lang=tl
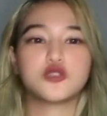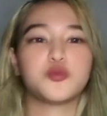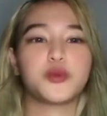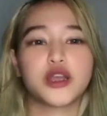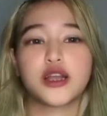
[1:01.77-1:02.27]

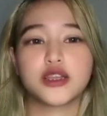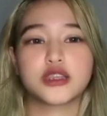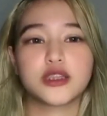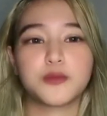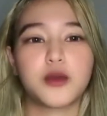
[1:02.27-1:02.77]
Super
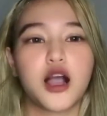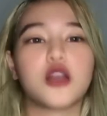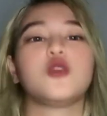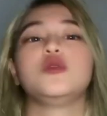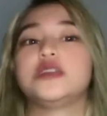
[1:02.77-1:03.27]
gaganda ng mga
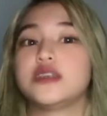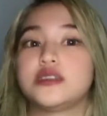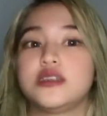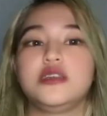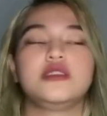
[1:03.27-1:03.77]
clothes as
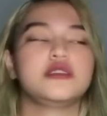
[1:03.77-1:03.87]
in.